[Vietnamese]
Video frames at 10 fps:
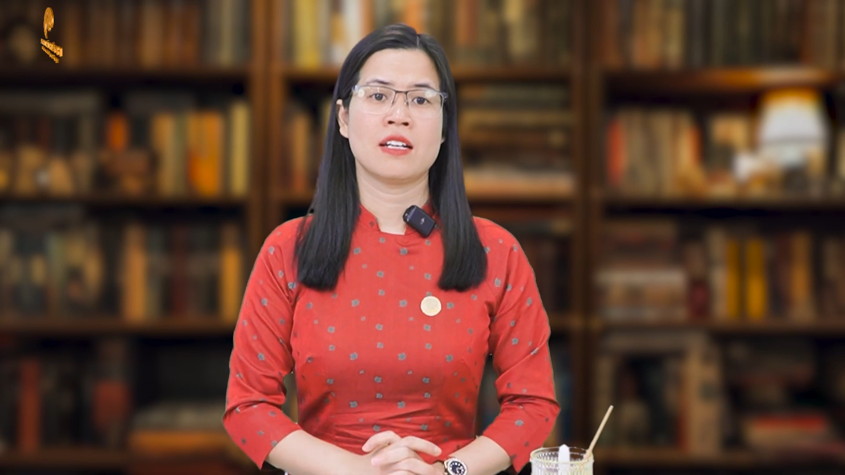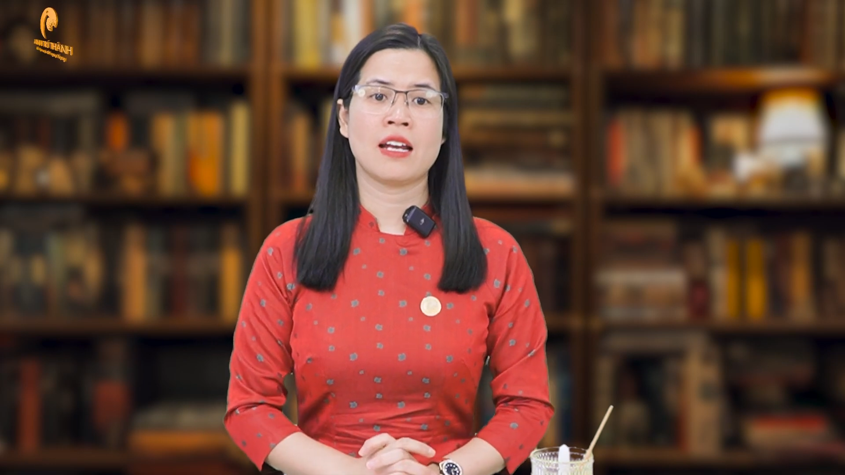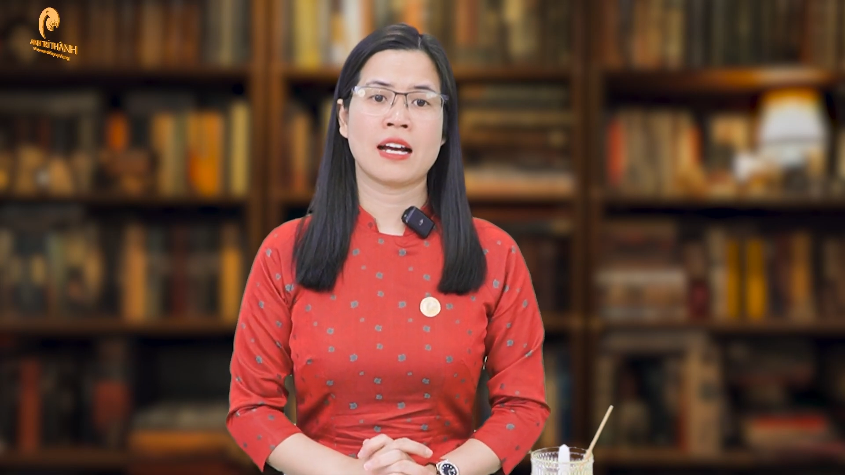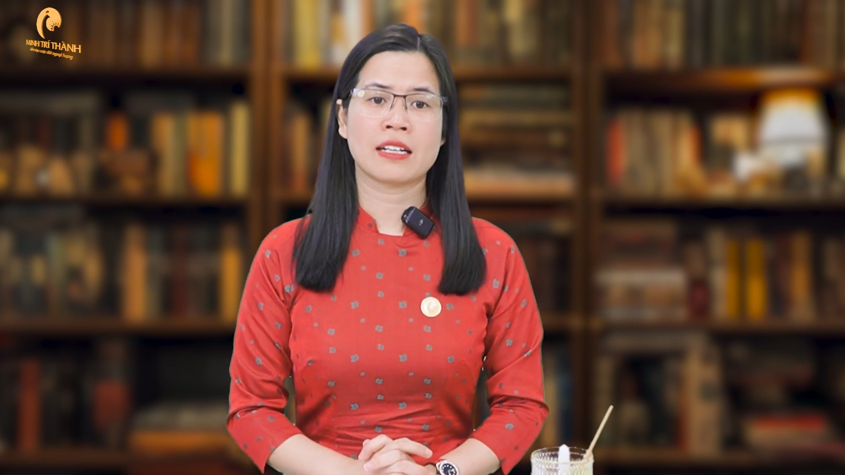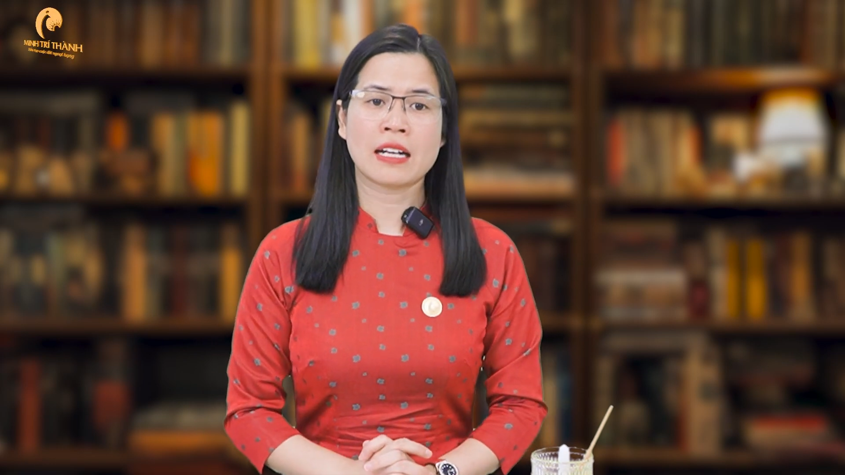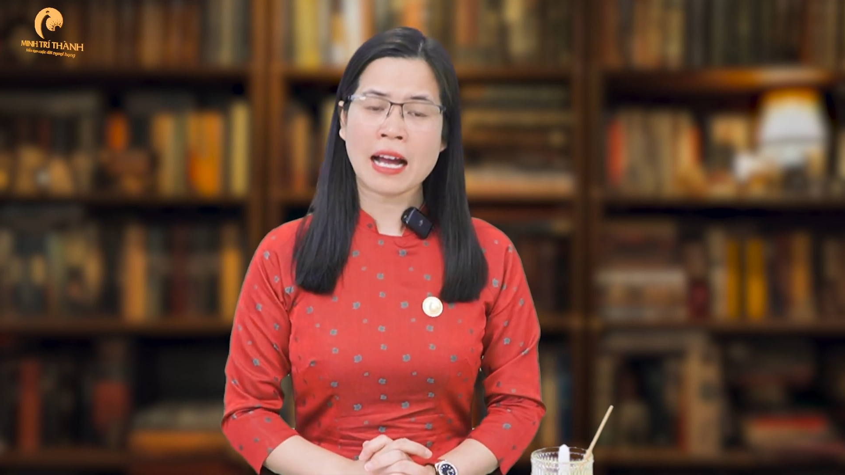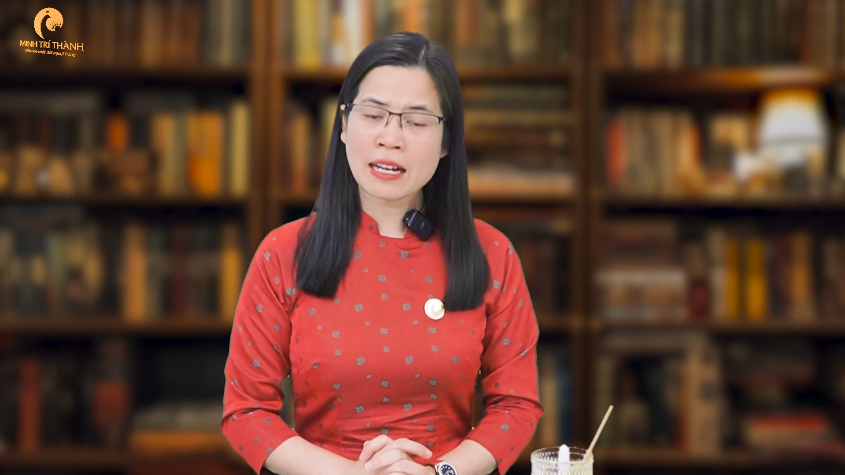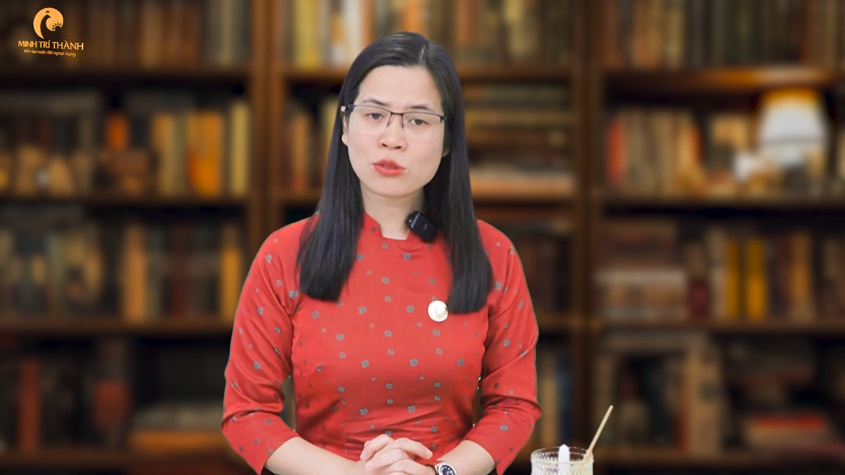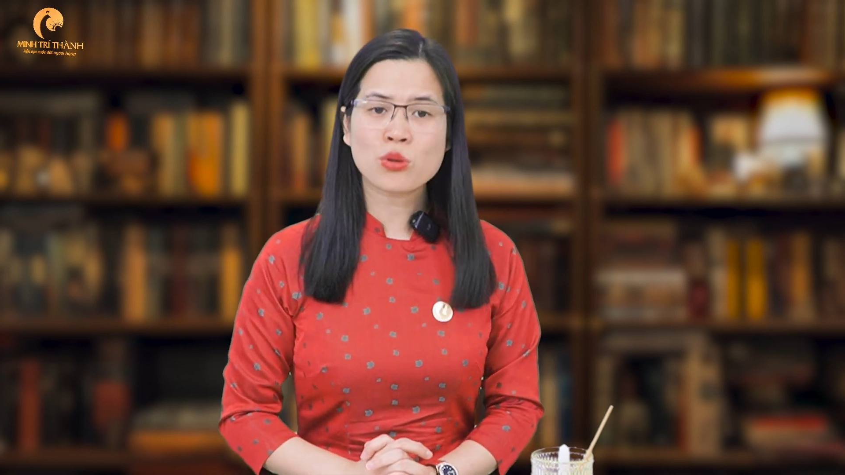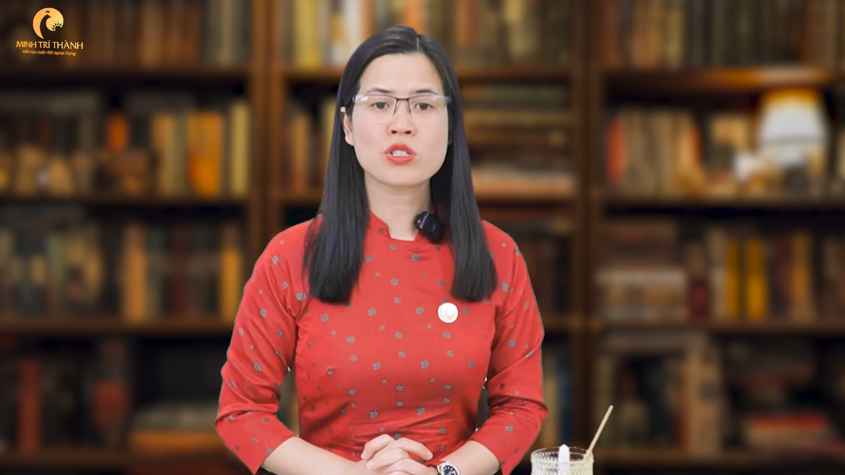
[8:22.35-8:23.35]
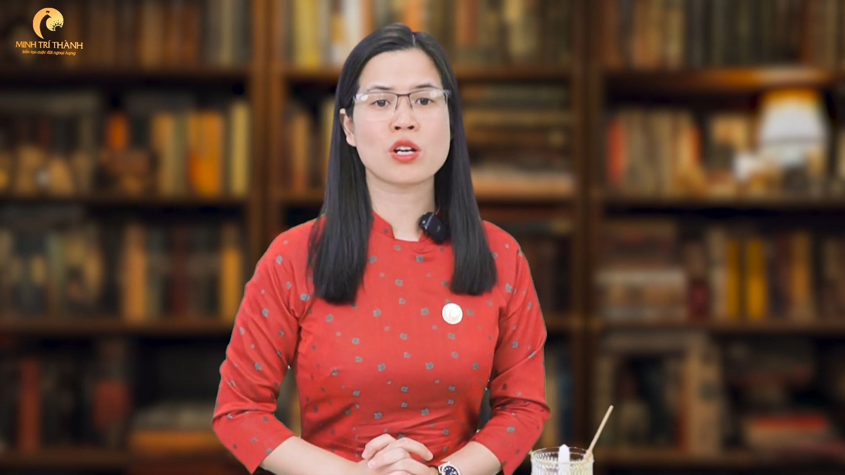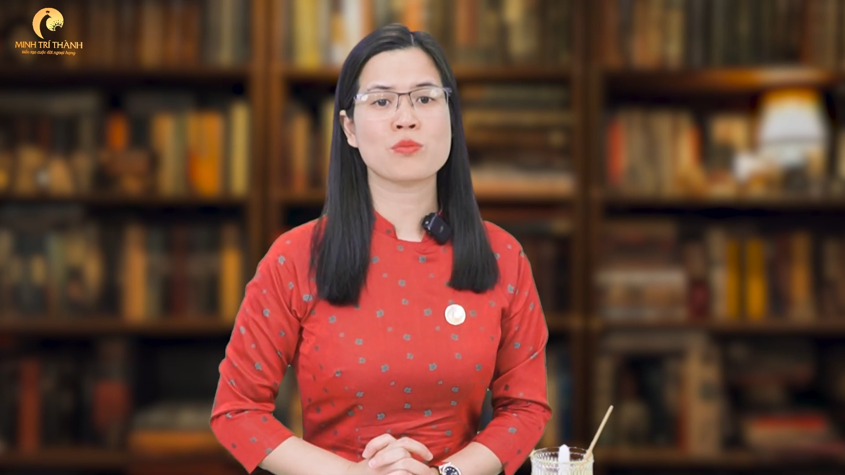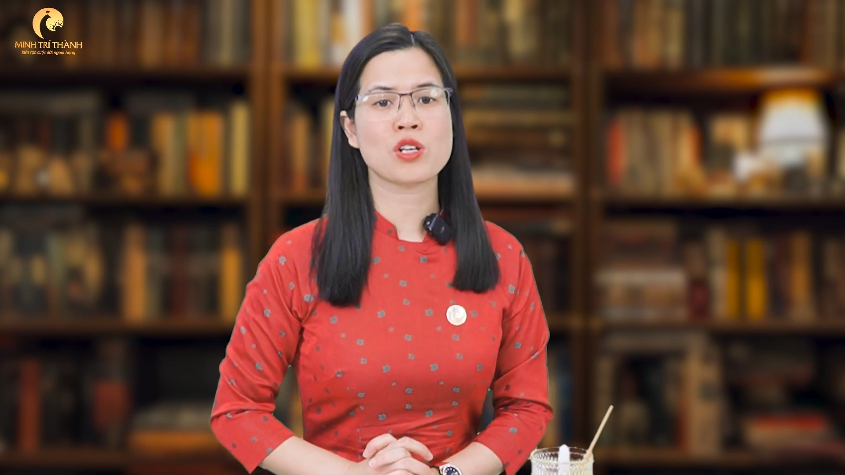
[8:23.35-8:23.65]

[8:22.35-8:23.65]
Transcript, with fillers: là càng tôn trọng